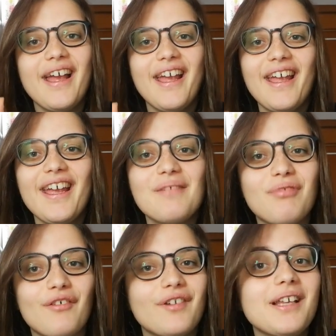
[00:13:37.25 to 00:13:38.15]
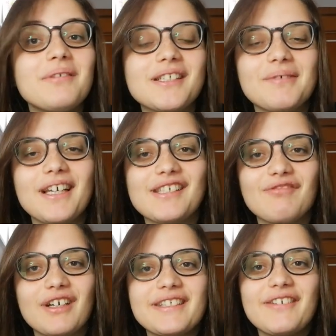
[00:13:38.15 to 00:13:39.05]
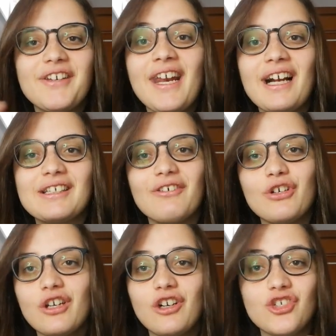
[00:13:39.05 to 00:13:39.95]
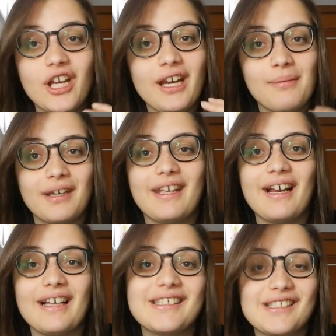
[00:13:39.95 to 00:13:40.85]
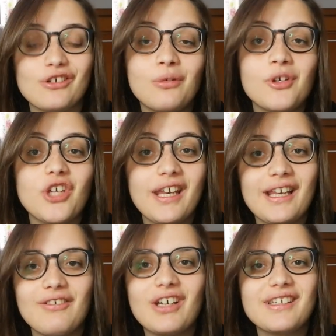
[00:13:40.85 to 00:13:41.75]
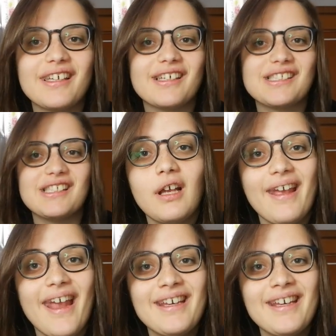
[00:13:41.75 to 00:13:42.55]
E boh, fatemi sapere se vorreste vedere altri video del genere, perché ragazzi, secondo me c'è da divertirsi.